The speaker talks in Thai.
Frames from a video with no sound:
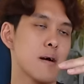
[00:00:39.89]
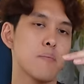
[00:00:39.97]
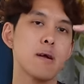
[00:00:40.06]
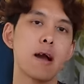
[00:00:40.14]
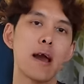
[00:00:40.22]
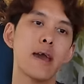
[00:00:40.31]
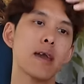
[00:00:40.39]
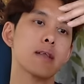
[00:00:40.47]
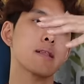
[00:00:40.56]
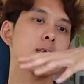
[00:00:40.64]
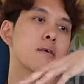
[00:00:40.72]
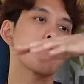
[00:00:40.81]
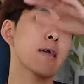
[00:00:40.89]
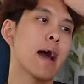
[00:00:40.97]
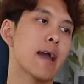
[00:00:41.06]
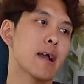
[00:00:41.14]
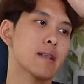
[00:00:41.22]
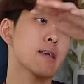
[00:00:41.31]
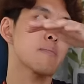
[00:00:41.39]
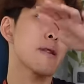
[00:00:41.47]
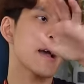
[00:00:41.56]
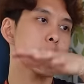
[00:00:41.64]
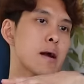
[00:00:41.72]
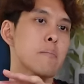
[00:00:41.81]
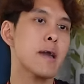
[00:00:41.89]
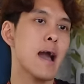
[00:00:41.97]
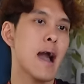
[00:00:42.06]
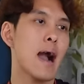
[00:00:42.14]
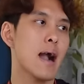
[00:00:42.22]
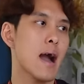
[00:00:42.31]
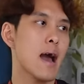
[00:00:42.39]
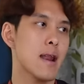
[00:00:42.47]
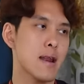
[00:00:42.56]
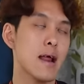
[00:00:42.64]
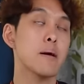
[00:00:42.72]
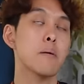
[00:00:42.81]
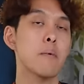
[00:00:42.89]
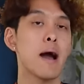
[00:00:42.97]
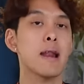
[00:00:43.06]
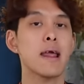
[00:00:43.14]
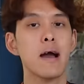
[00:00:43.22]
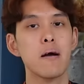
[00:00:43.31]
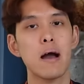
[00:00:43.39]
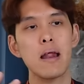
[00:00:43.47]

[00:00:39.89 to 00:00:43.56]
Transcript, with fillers: เพื่อให้ทีมใหญ่กับทีมเล็กแม่งไม่ห่างกันอะไรประมาณนี้